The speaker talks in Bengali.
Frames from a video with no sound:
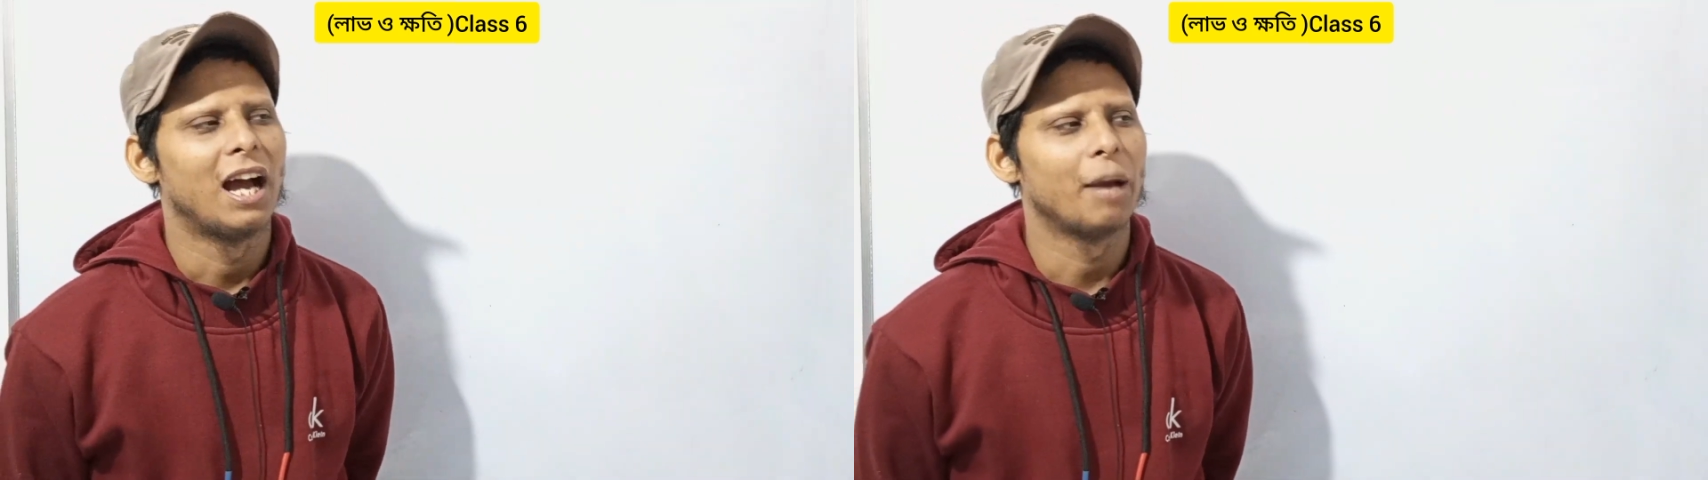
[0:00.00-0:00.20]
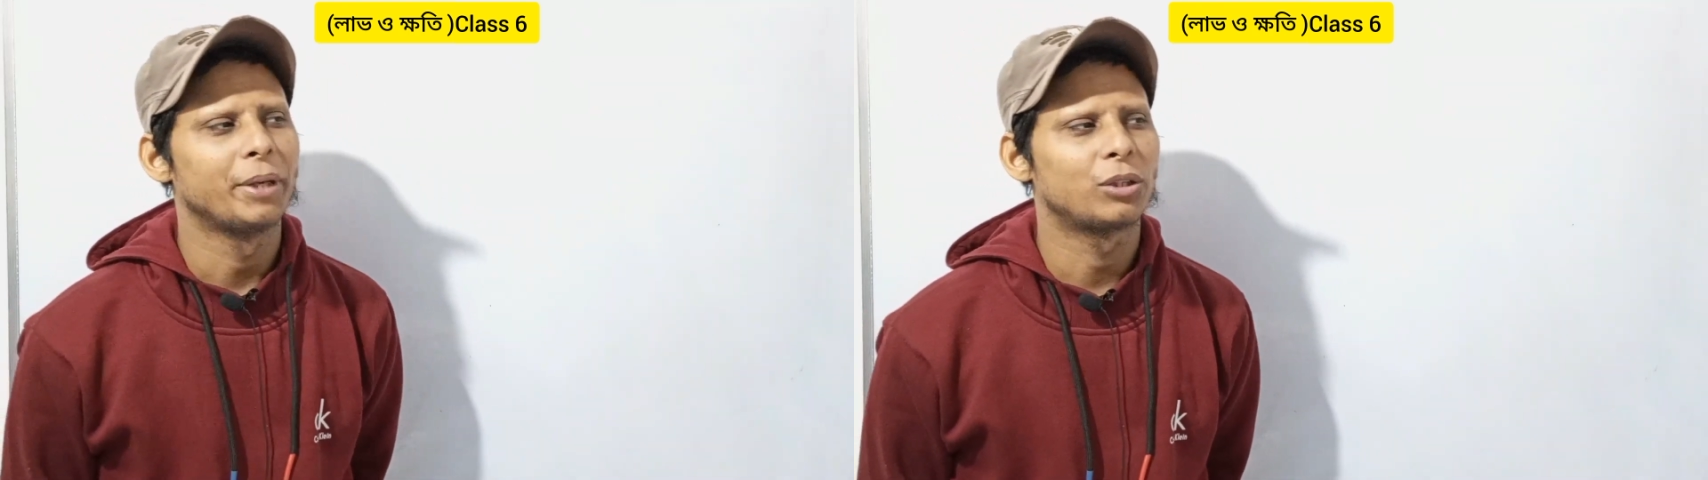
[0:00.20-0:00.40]

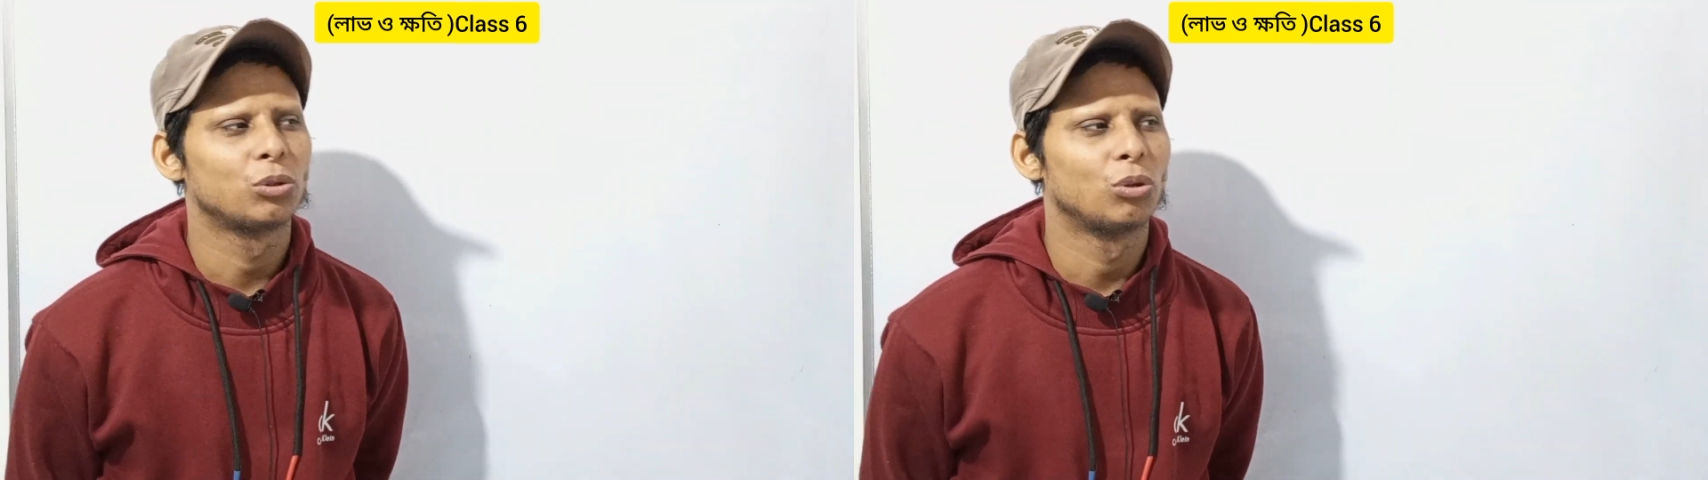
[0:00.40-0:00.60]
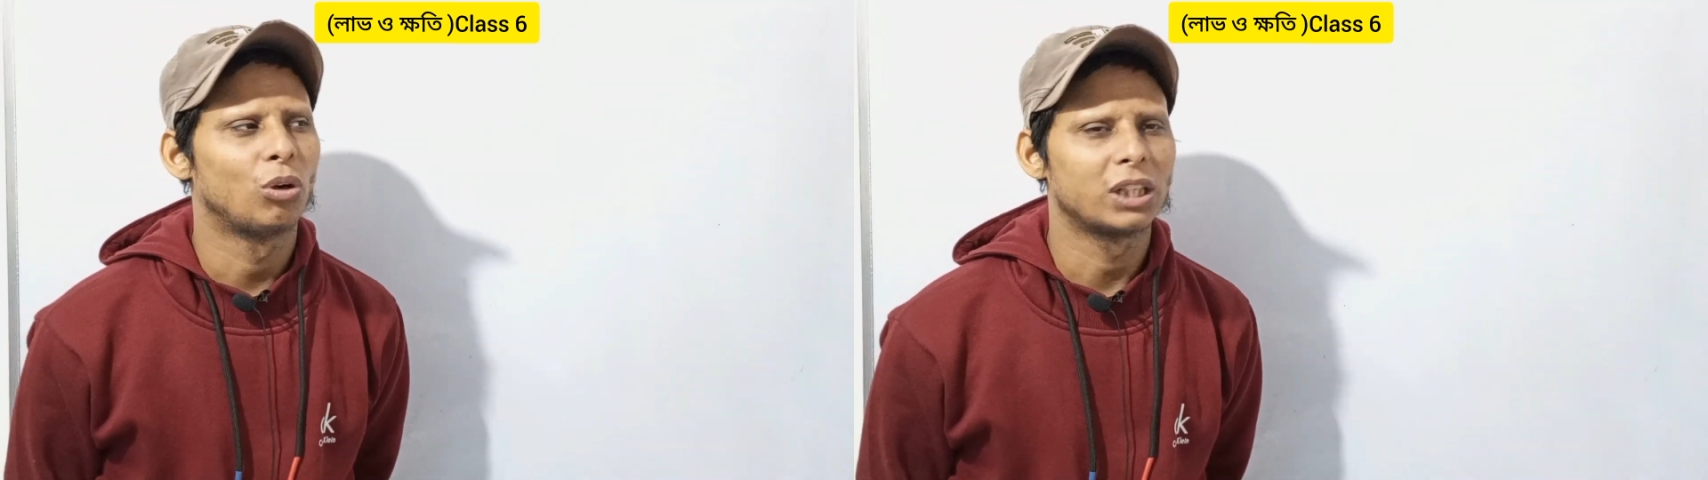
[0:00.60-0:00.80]
আমি একটু
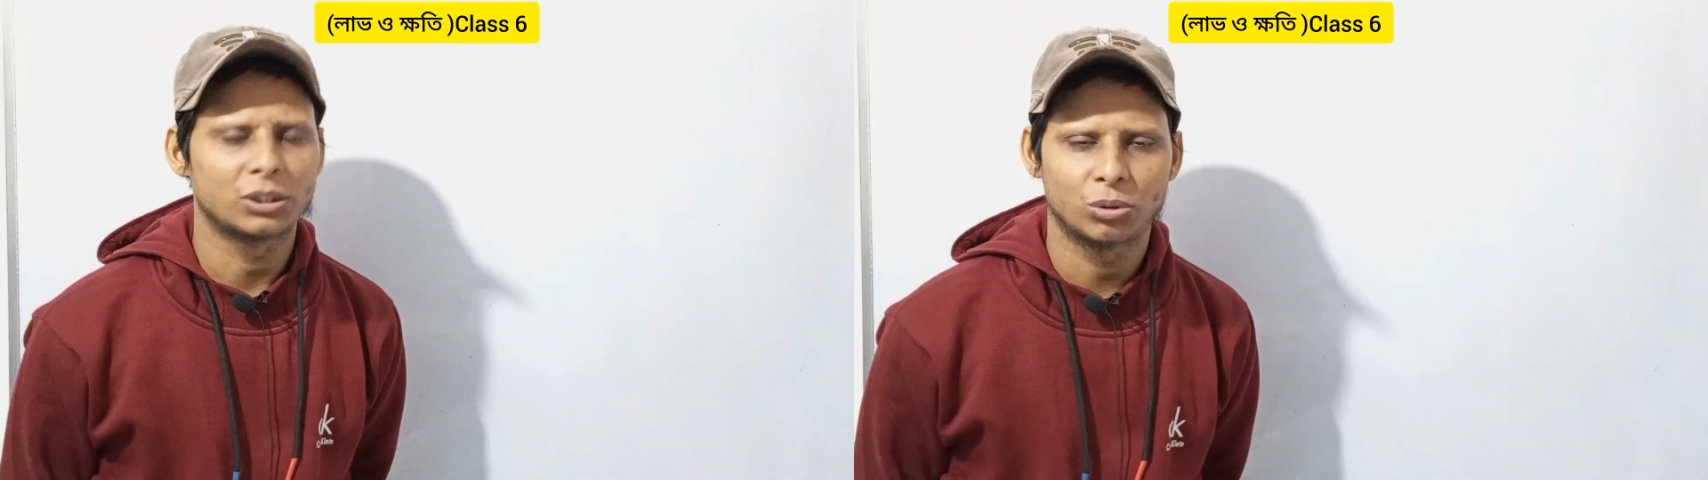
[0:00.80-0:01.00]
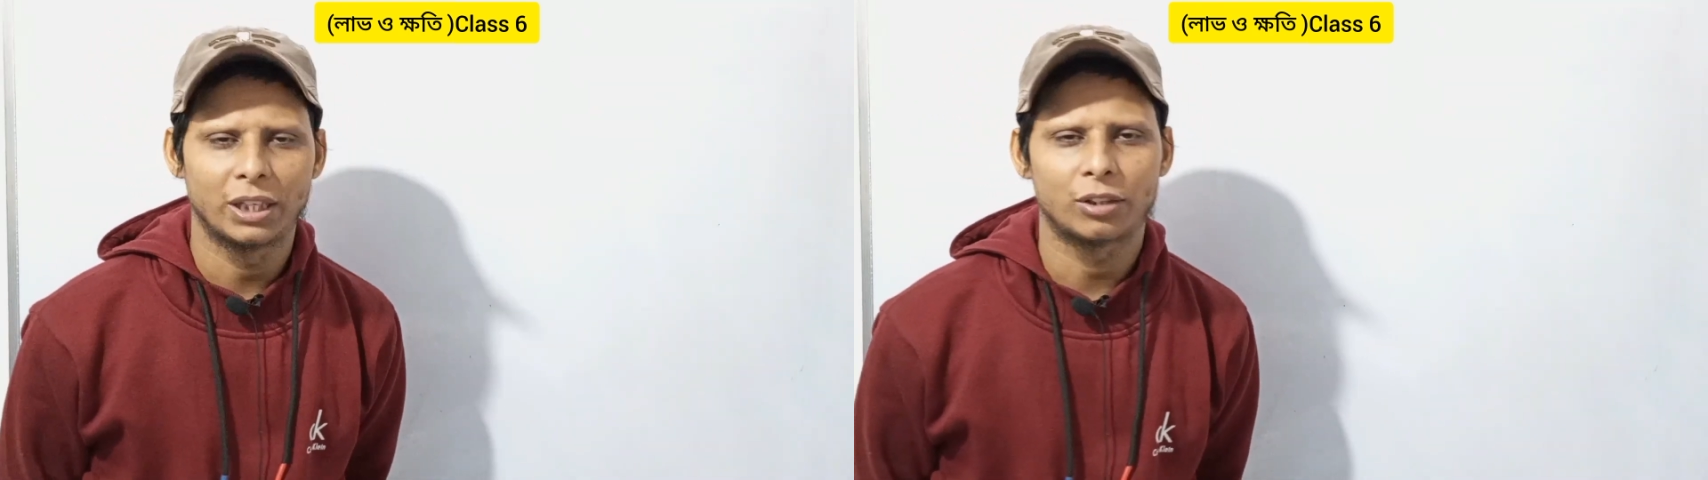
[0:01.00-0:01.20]

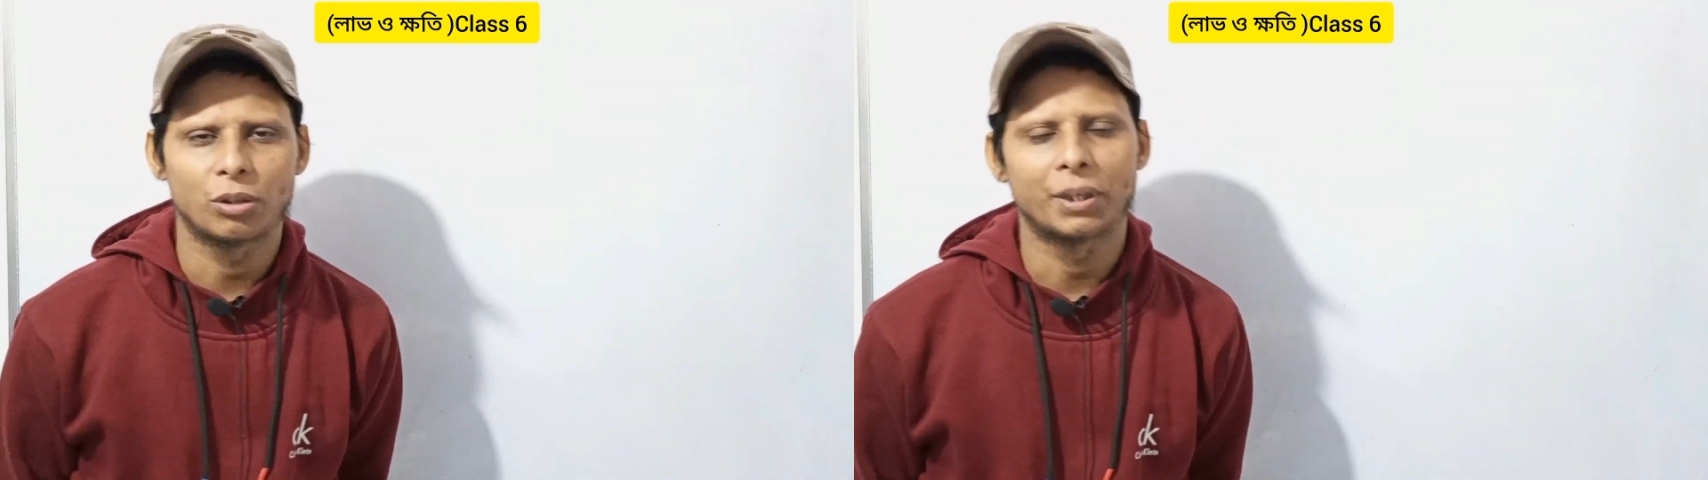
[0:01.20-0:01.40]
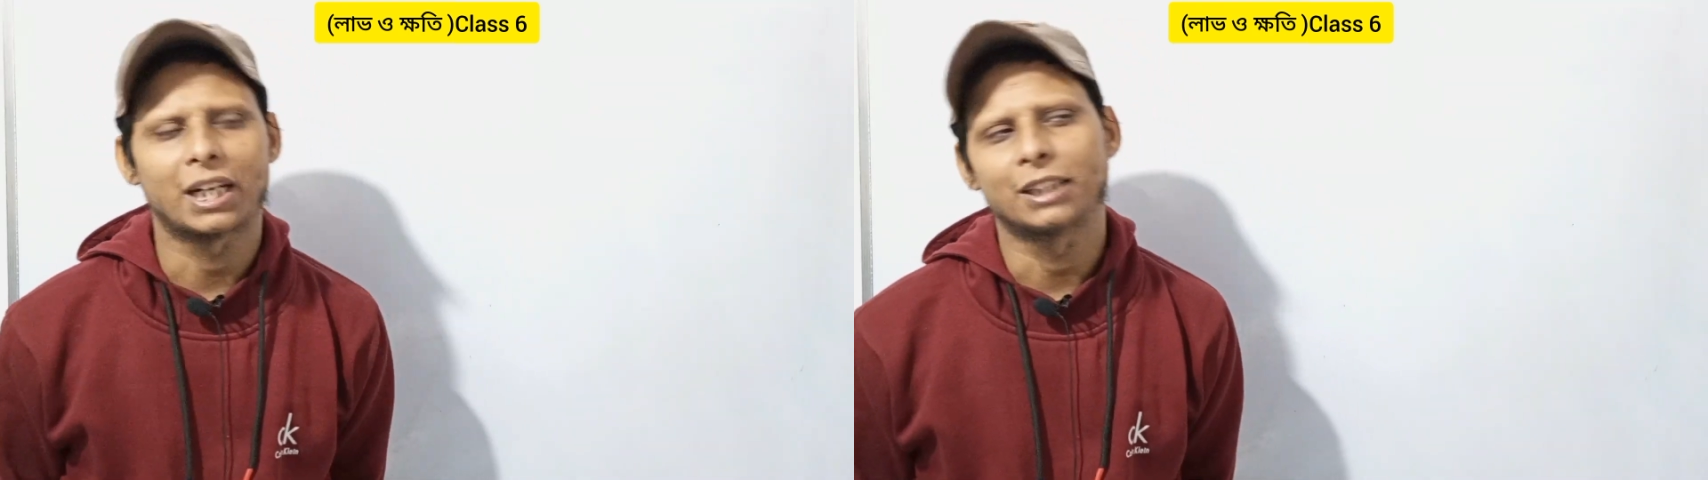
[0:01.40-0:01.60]
হঠাৎ করে একটু
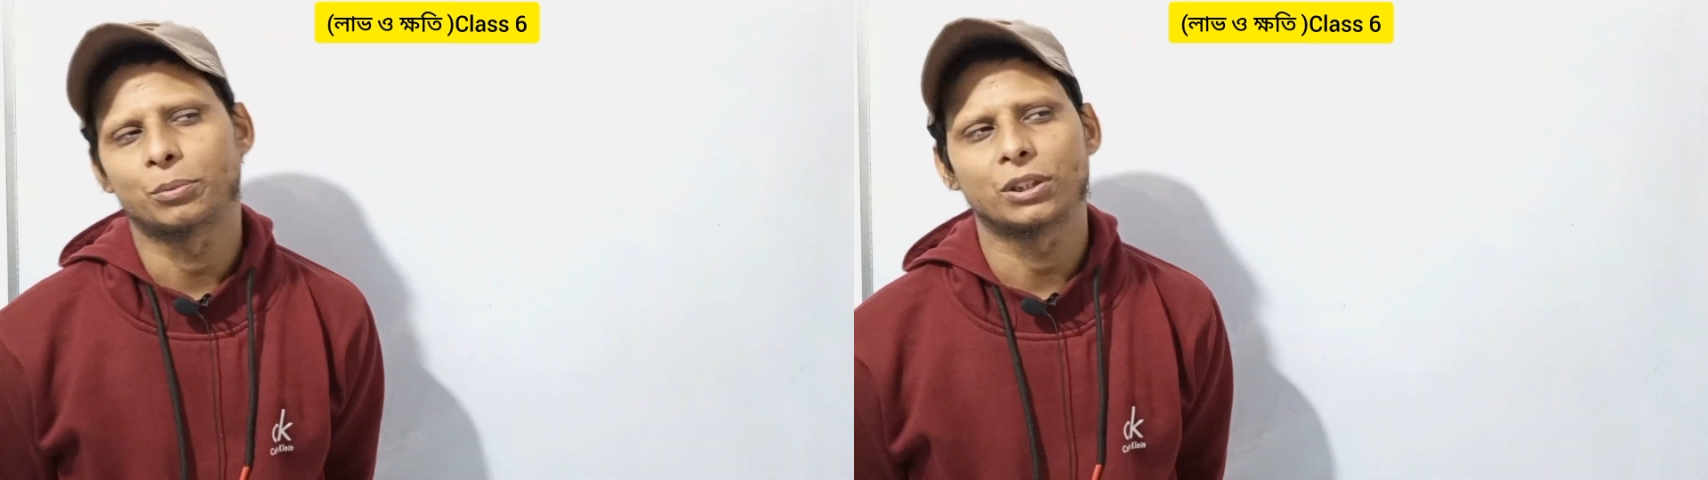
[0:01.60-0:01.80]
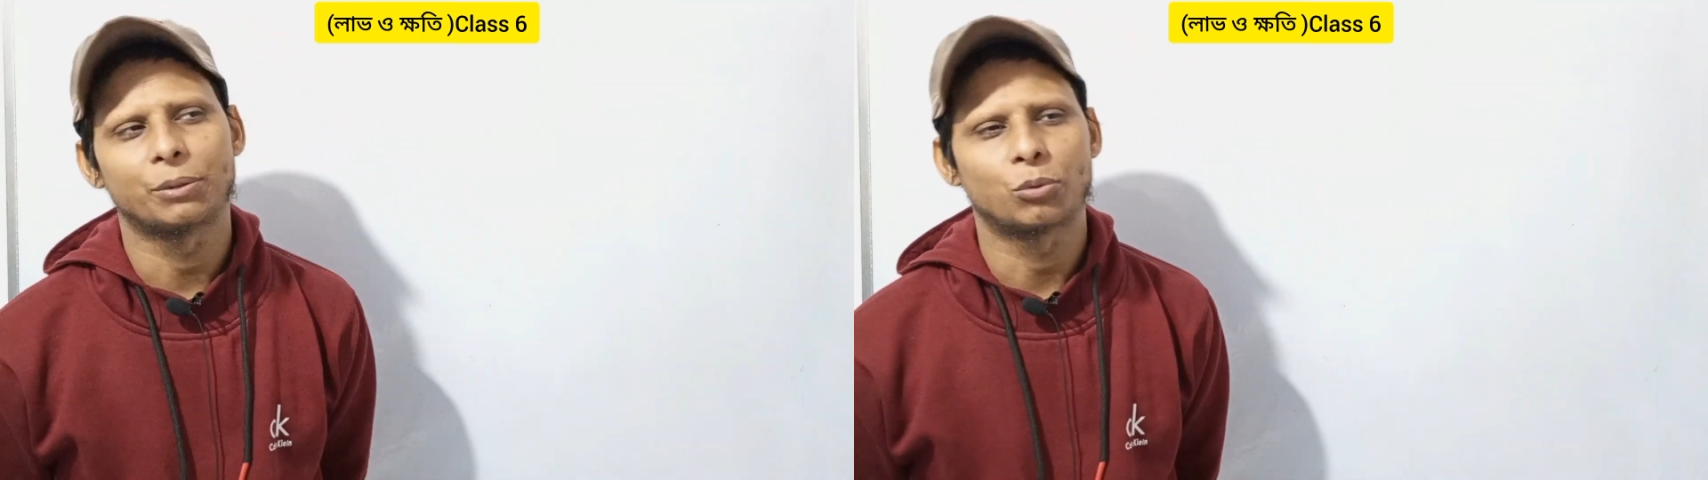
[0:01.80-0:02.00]
আমার কাজ
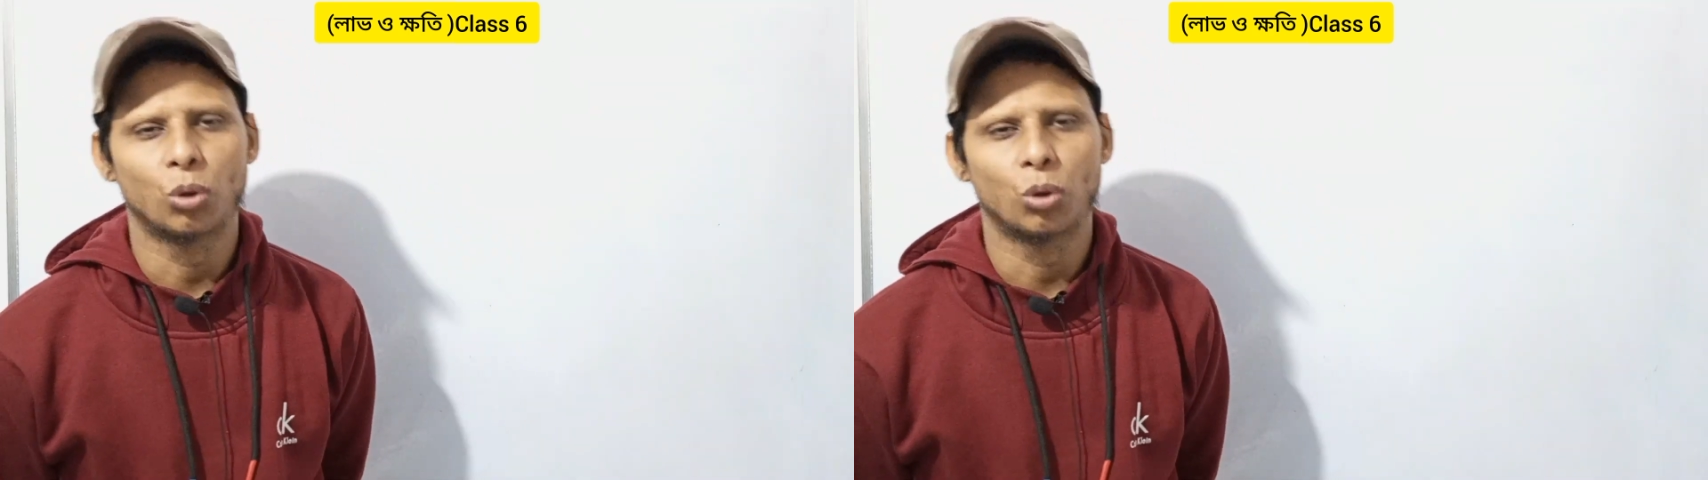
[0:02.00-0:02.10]
পড়েছে আমি